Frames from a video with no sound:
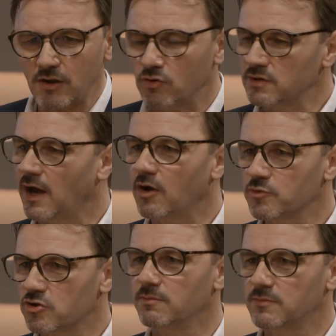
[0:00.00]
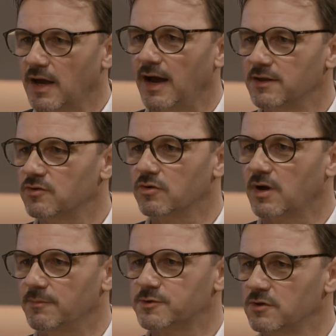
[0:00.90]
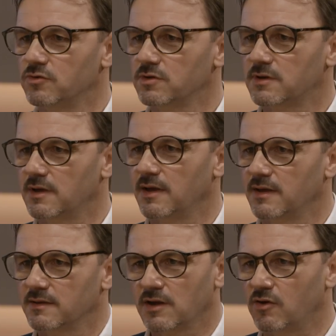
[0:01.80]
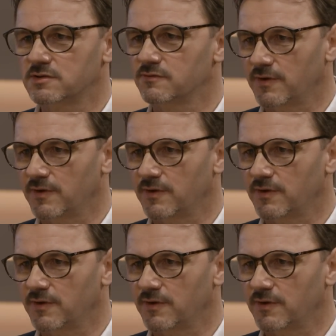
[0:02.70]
Und darum stimmt der Eindruck absolut. Äh, draußen